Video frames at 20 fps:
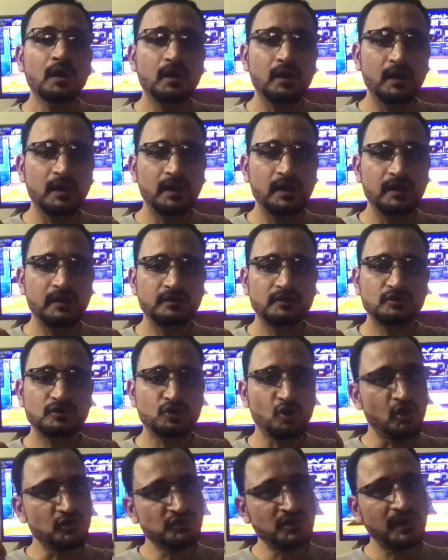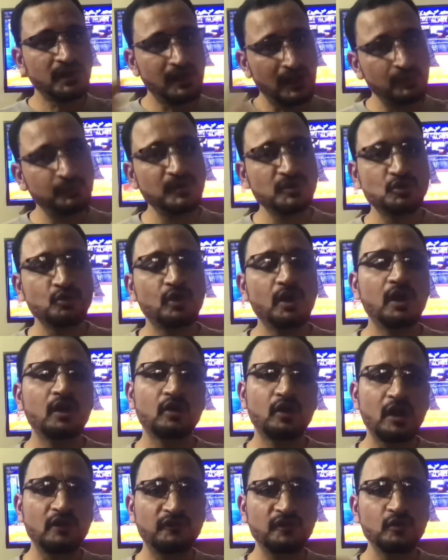टॉर्चर कर भी चुका है और
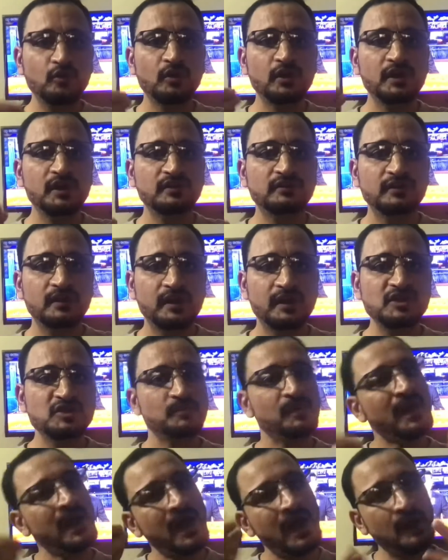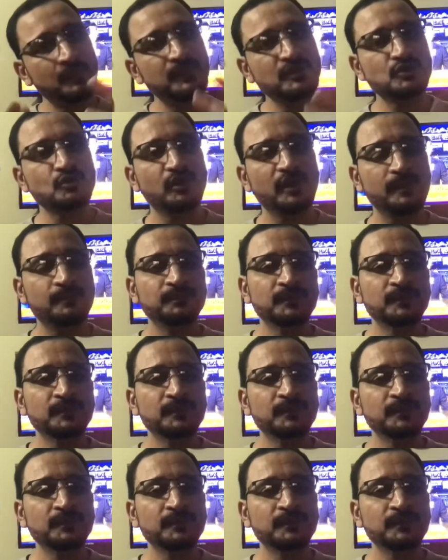काफ़ी लोग इस रेंज में आ भी चुके हैं